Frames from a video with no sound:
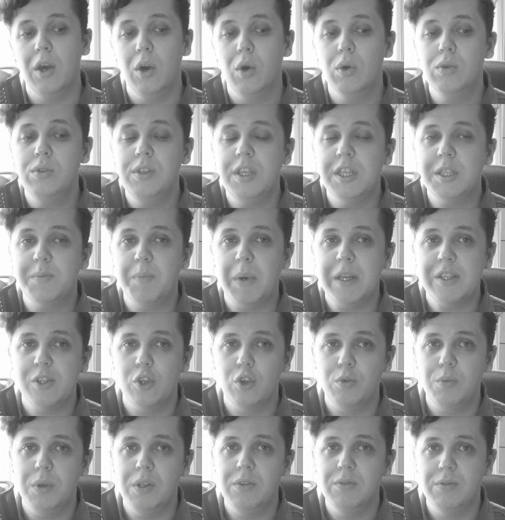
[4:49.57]
Он не
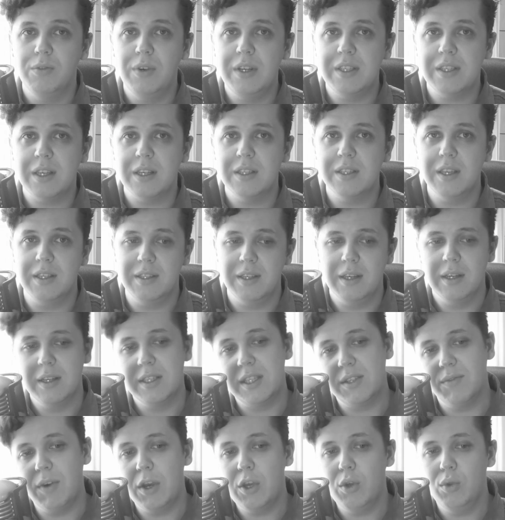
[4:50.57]
способен высказать
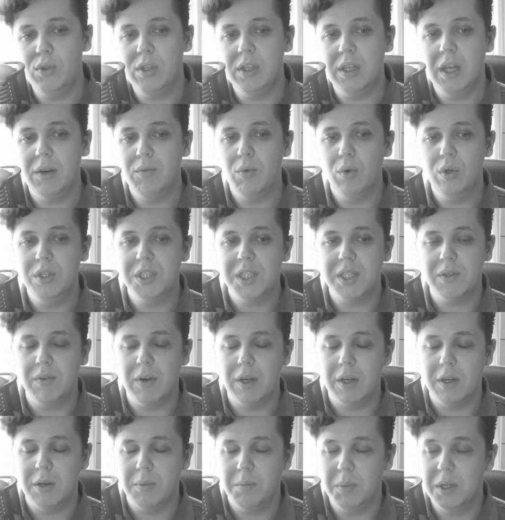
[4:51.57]
свое
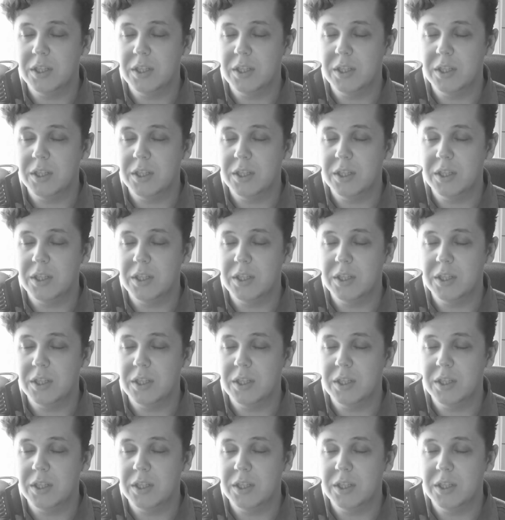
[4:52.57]
недовольство,